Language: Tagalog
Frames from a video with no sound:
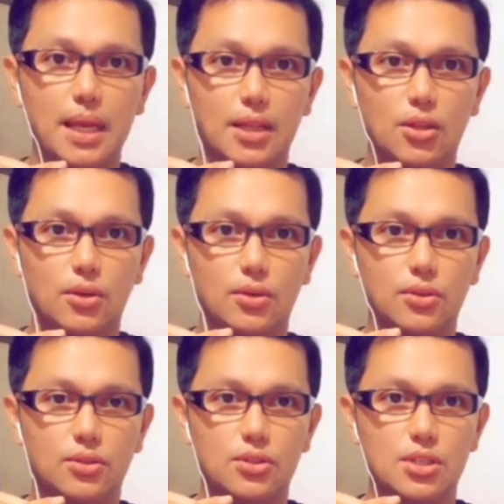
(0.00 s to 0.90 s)
na to
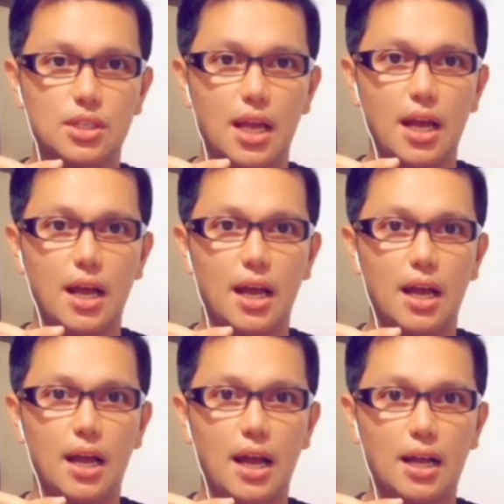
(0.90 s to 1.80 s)
sa
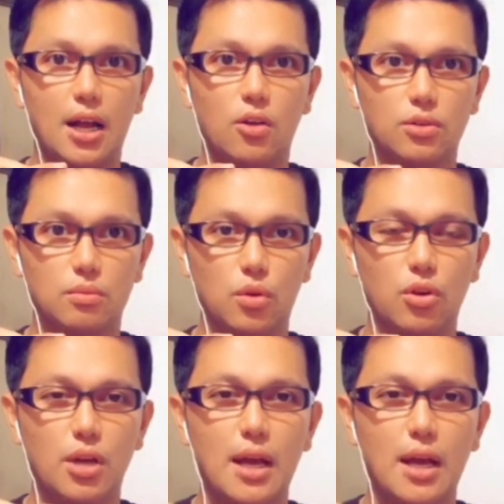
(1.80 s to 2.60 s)
account mo